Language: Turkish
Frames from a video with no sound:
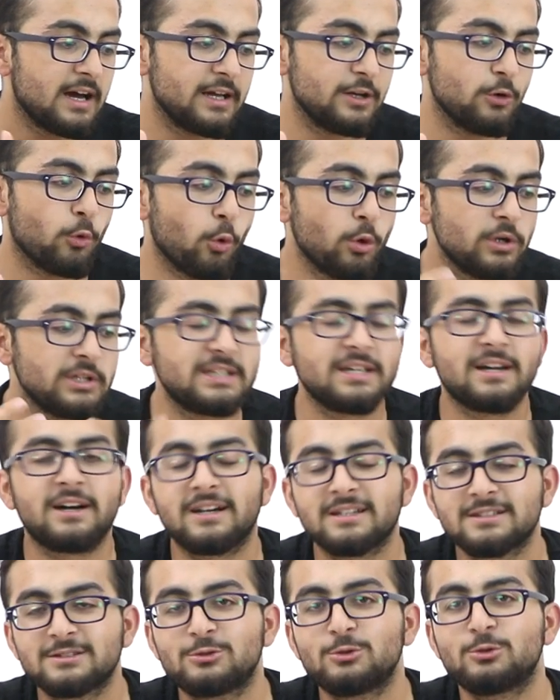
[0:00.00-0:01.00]
hani 12
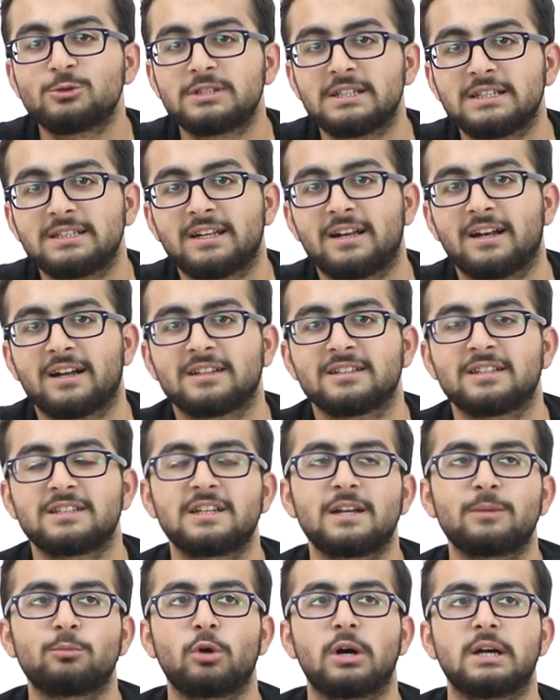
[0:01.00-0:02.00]
hasta üzerinden
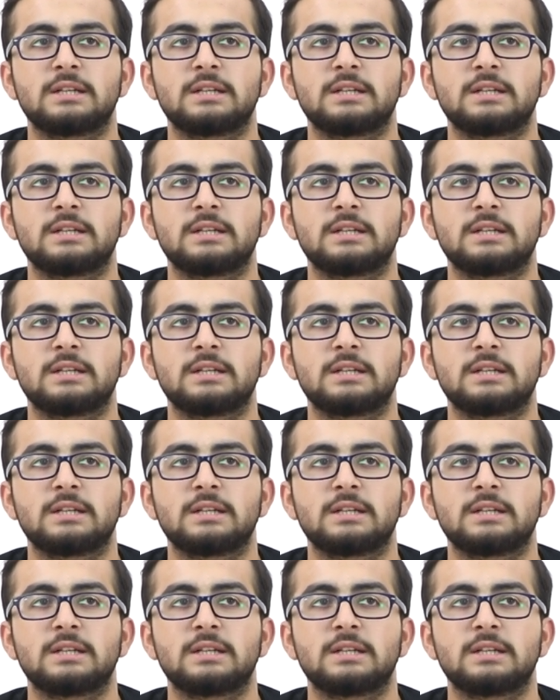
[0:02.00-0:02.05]
arkadaşlar bu